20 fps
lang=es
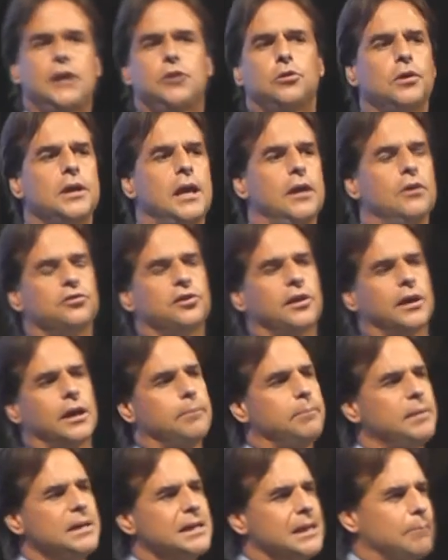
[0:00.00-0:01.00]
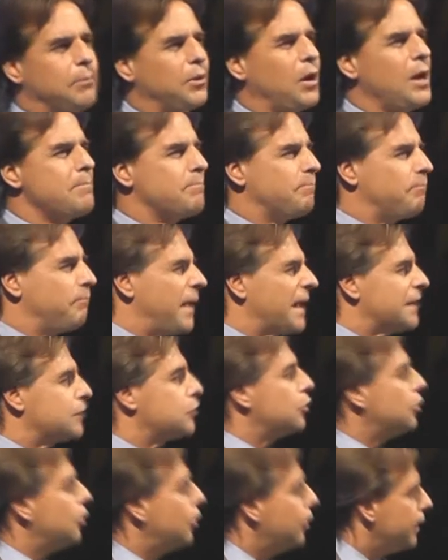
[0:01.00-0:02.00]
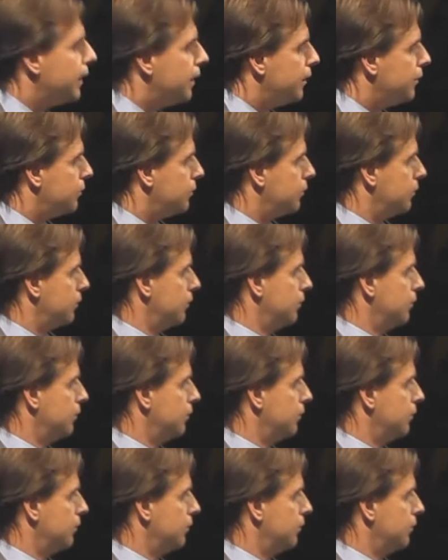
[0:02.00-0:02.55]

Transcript: historia no se repite, pero hay patrones